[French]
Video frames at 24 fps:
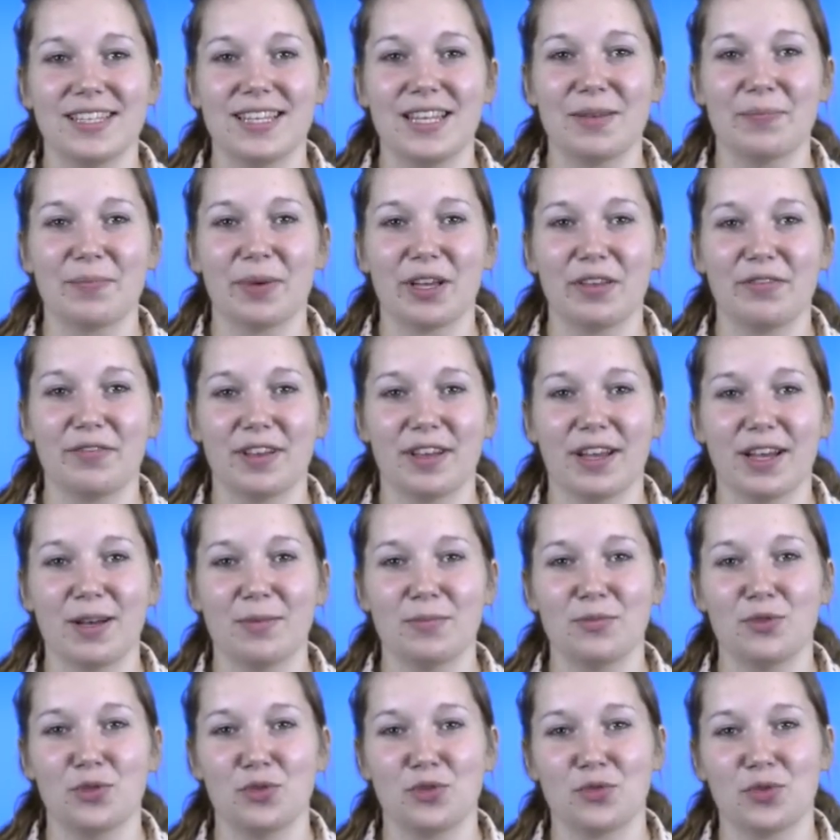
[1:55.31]
il est
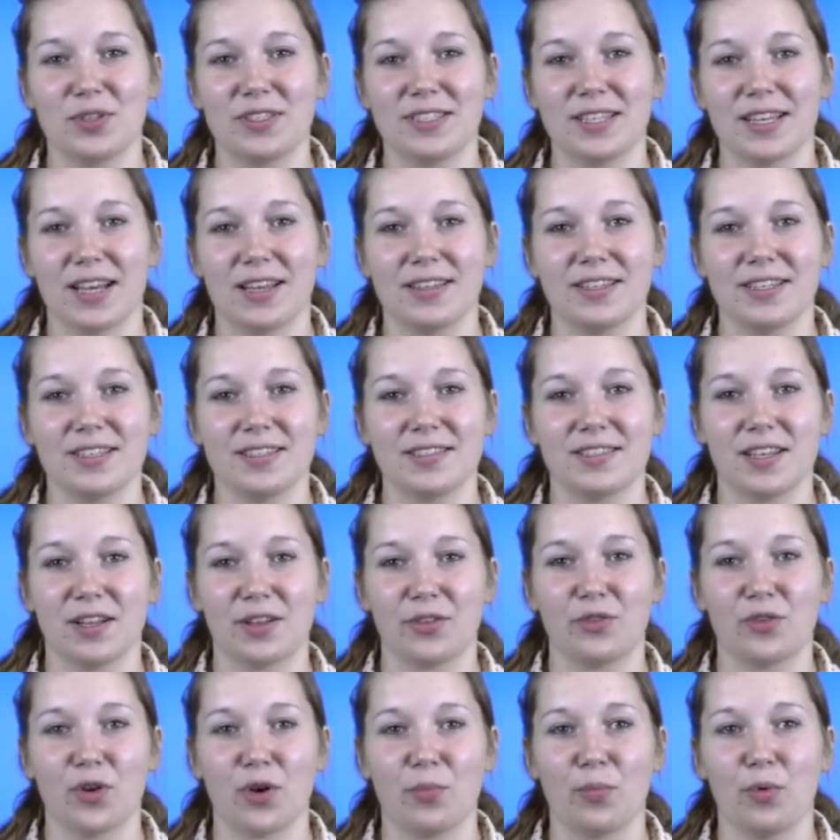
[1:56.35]
préférable de choisir un
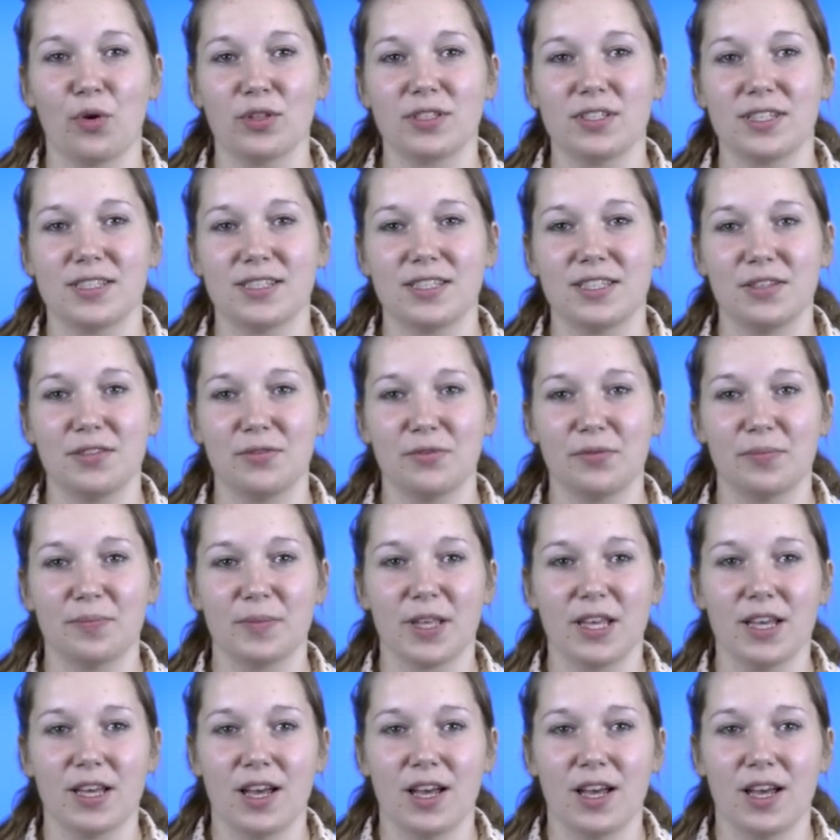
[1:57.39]
extincteur portatif